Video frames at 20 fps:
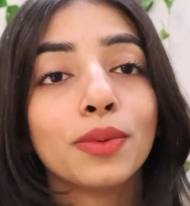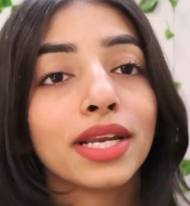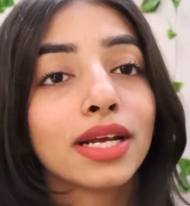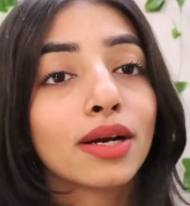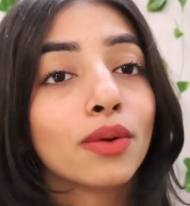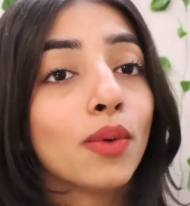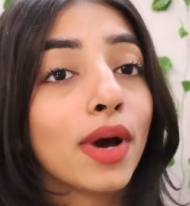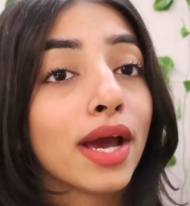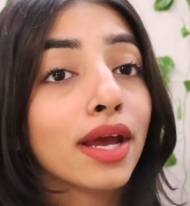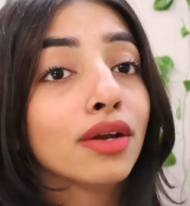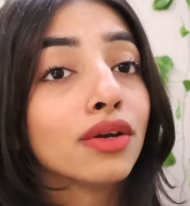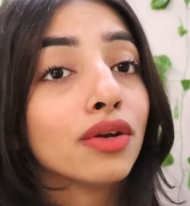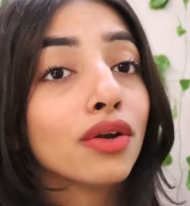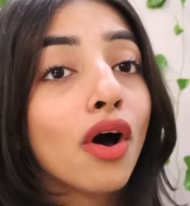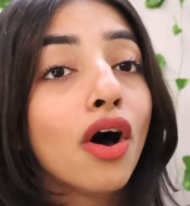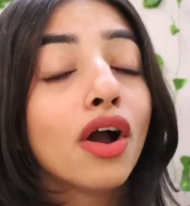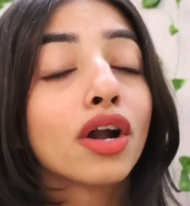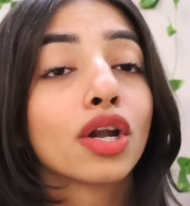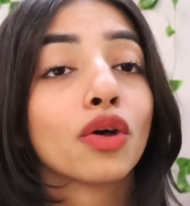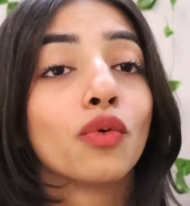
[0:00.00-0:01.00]
मैंने कहा वाई
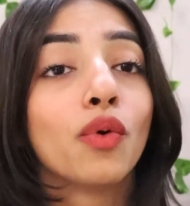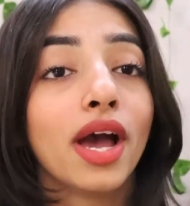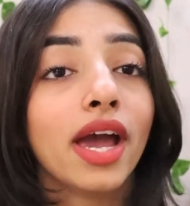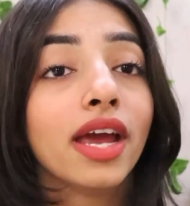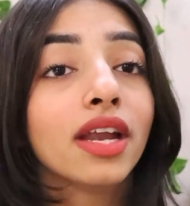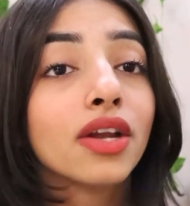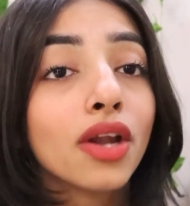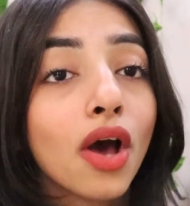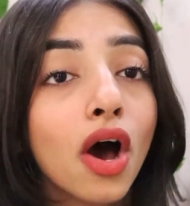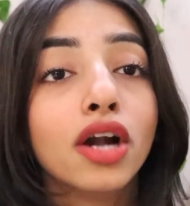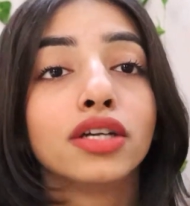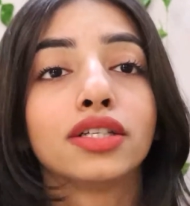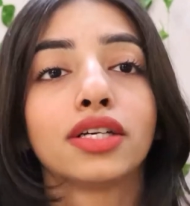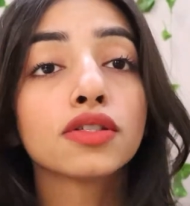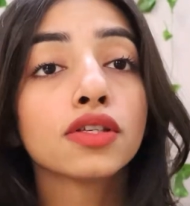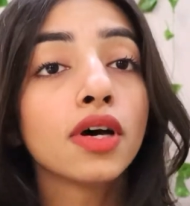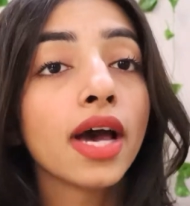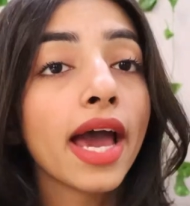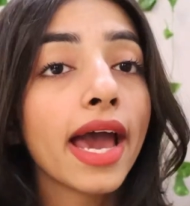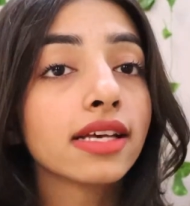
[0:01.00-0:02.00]
नॉट वाई नॉट
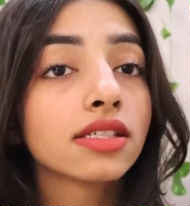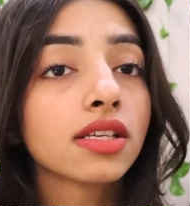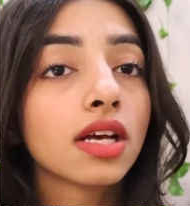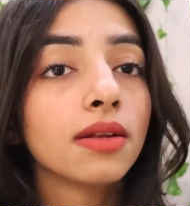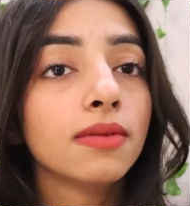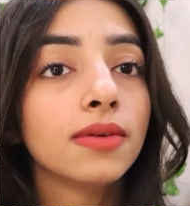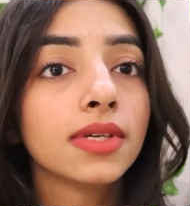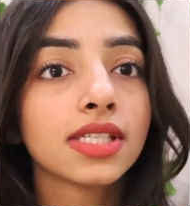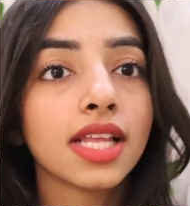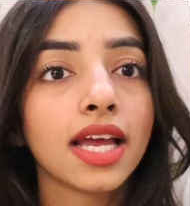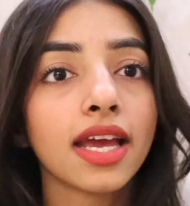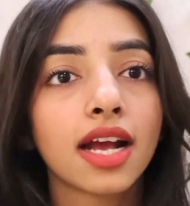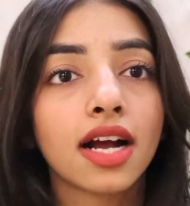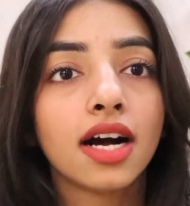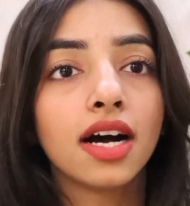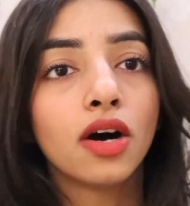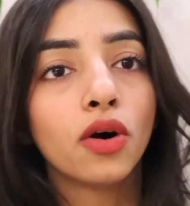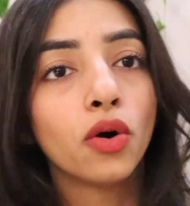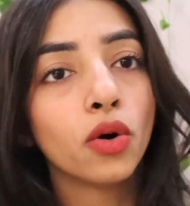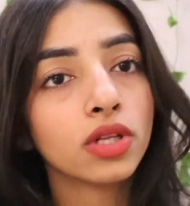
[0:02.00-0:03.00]
सो एज ऑलवेज लाइक
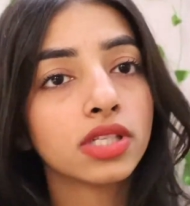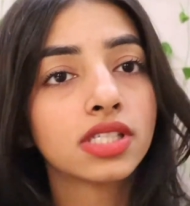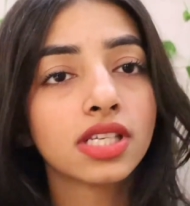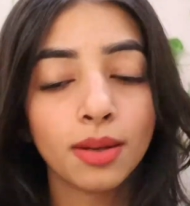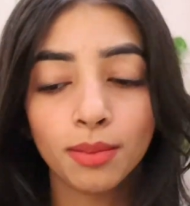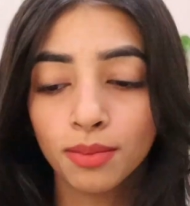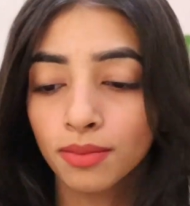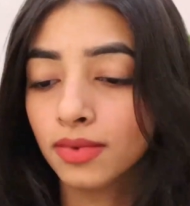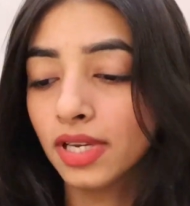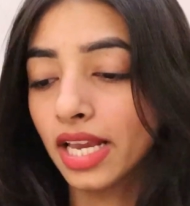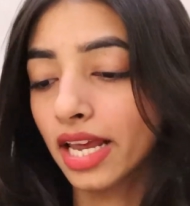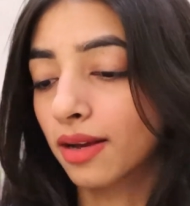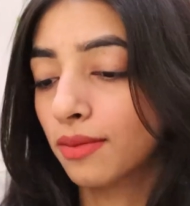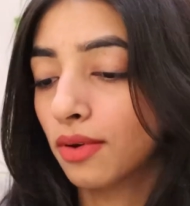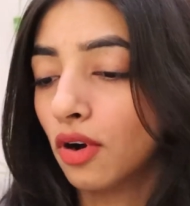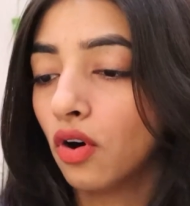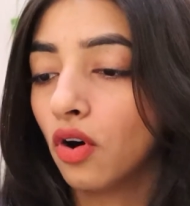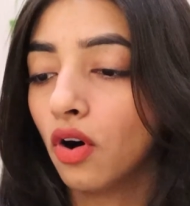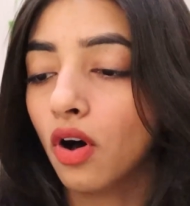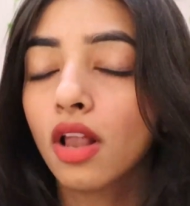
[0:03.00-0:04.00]
अ होलसम लाइक
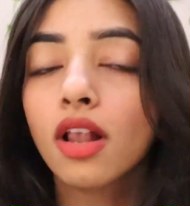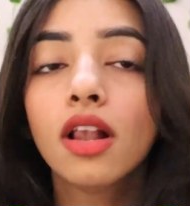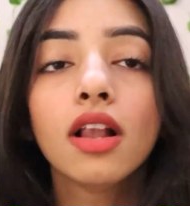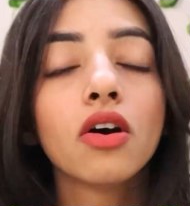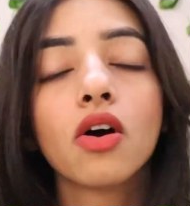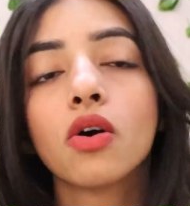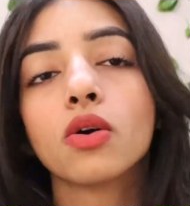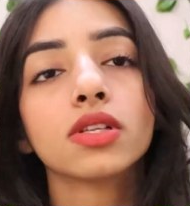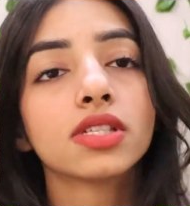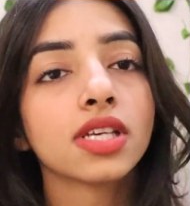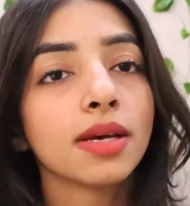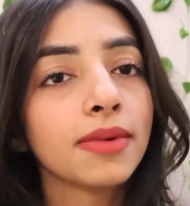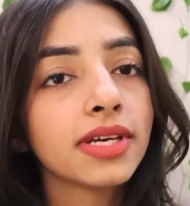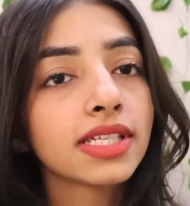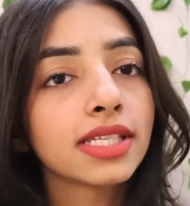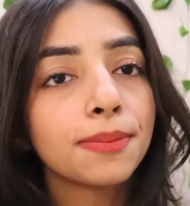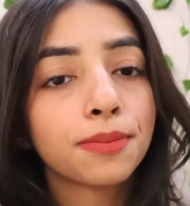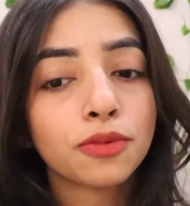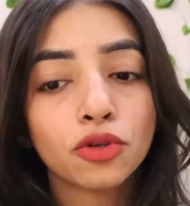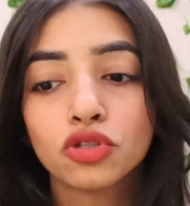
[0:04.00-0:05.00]
हॉल होलसम
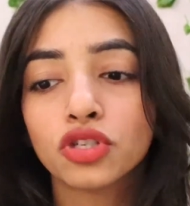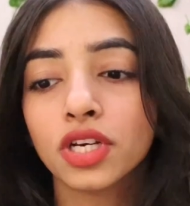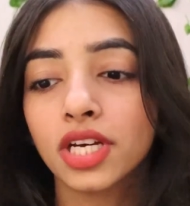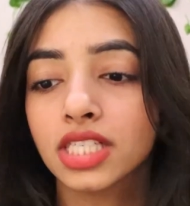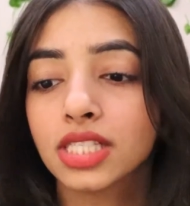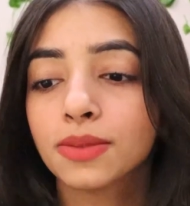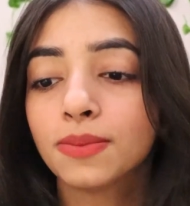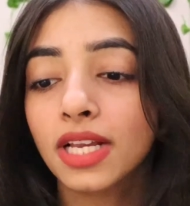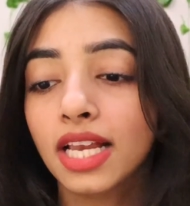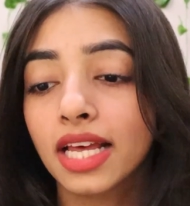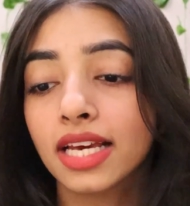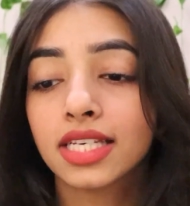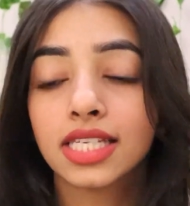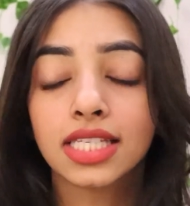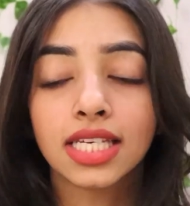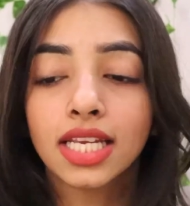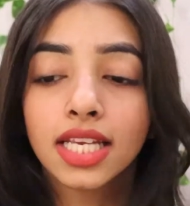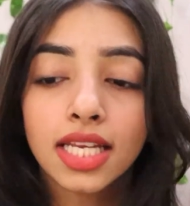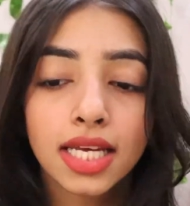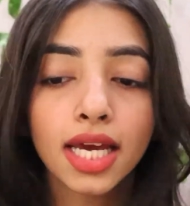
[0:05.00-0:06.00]
है सब कुछ है इसमें लाइक
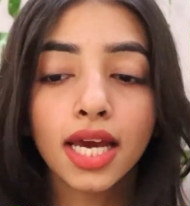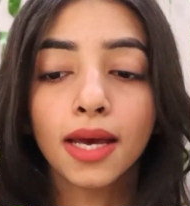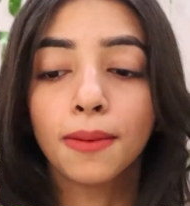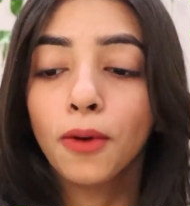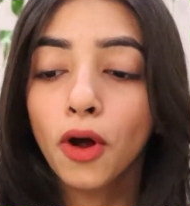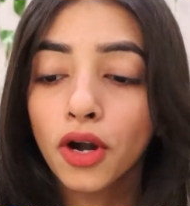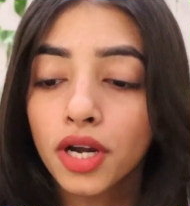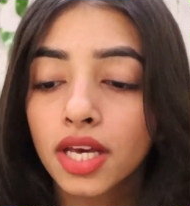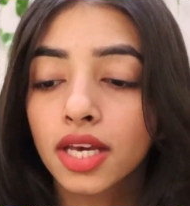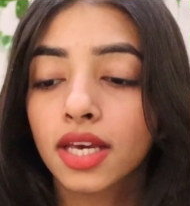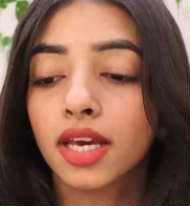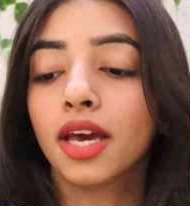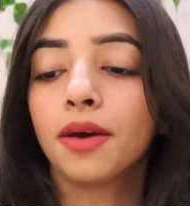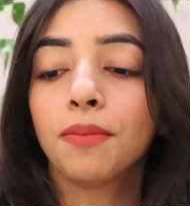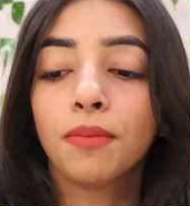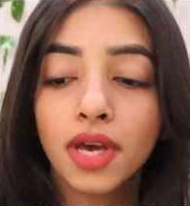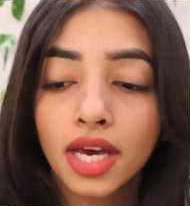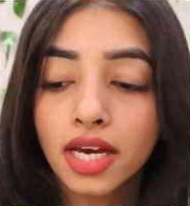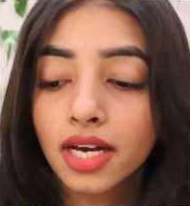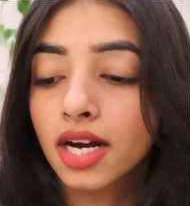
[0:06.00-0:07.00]
स्किन केयर बॉडी
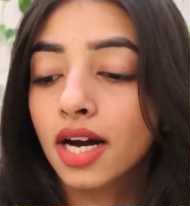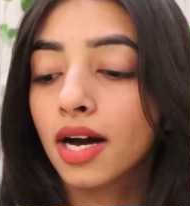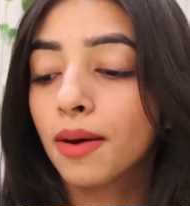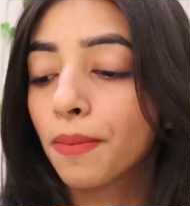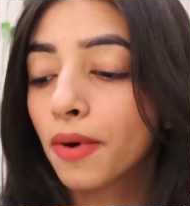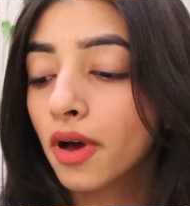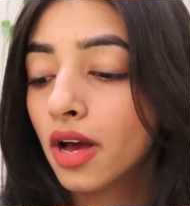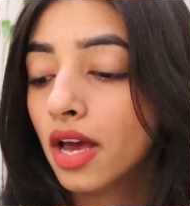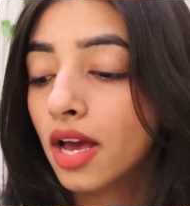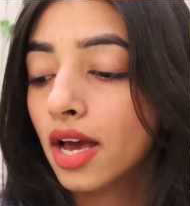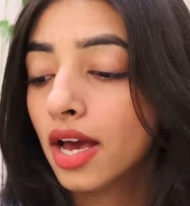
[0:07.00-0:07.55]
केयर मेकअप